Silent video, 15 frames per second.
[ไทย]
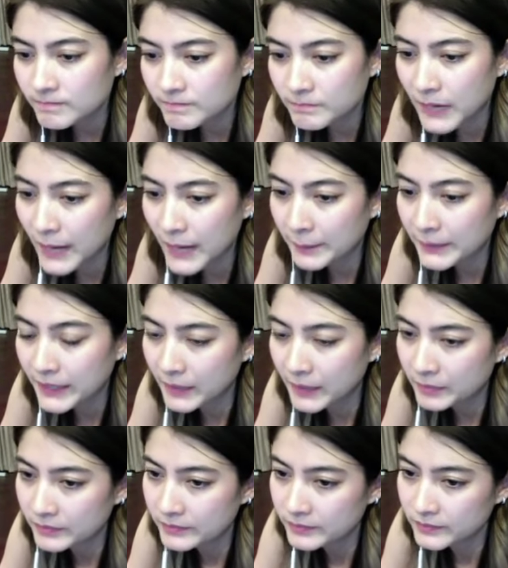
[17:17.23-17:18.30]
บาปกรร
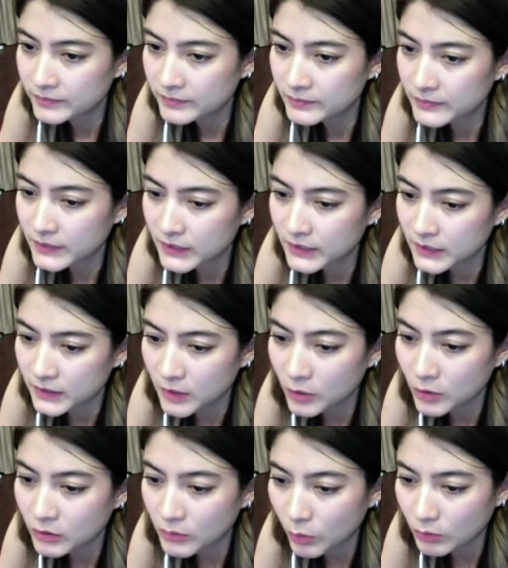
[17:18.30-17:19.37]
ม ต้
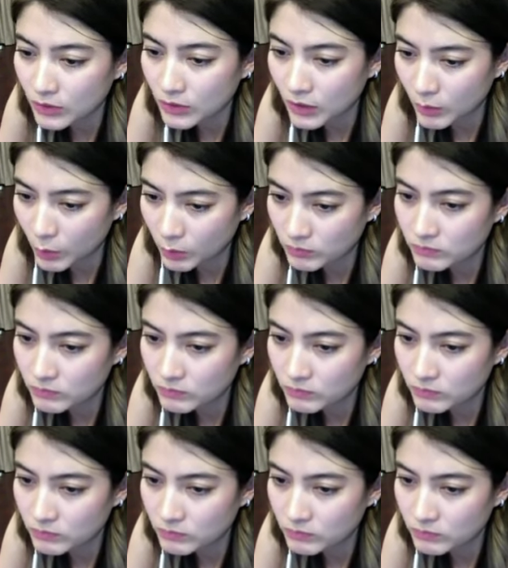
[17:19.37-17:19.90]
องตกนรก